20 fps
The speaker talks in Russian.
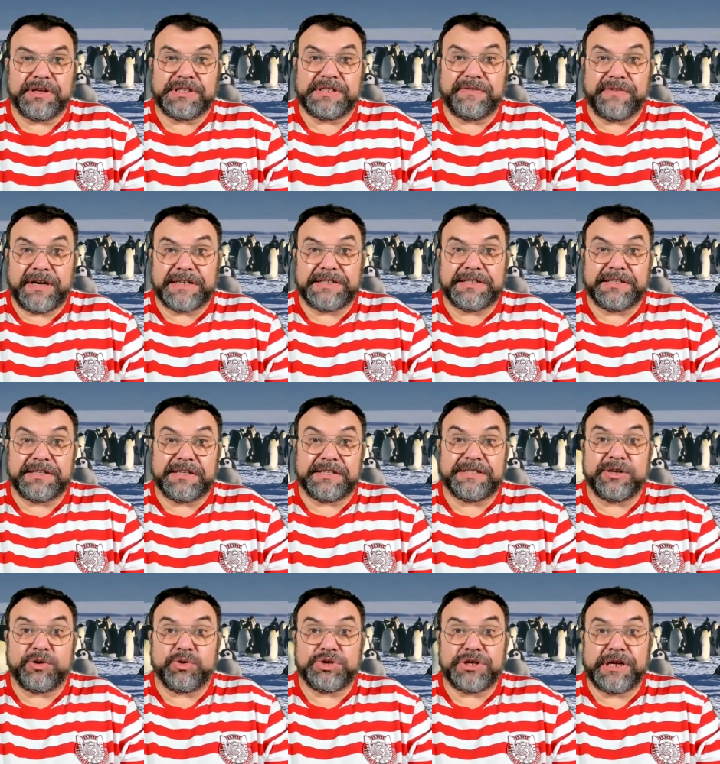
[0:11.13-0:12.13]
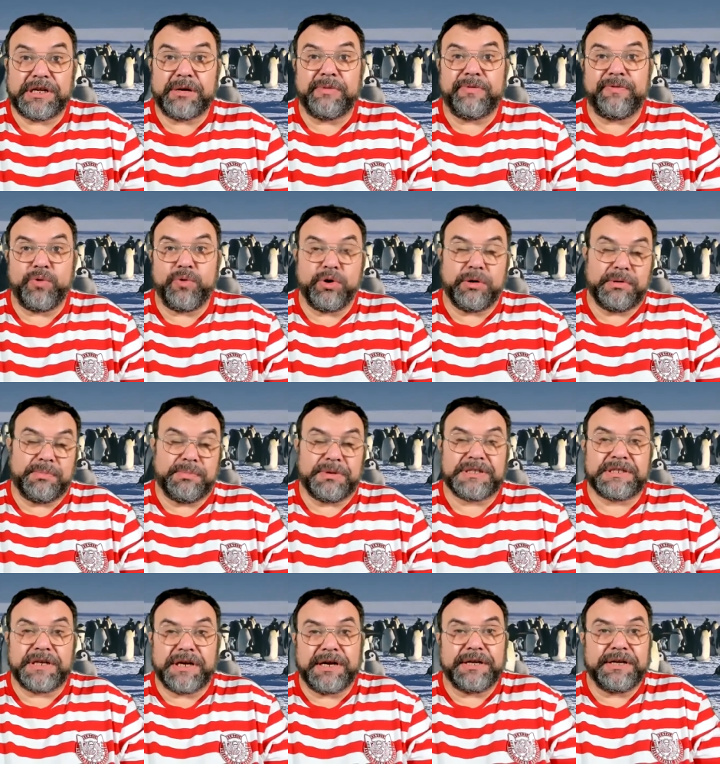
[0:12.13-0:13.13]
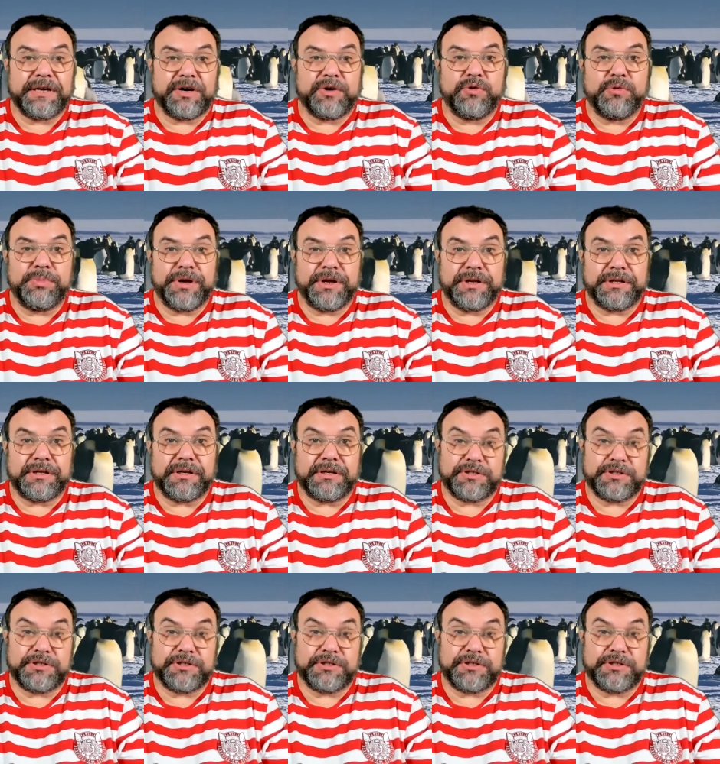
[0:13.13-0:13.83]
связаны с нарушением формы построения аргумента.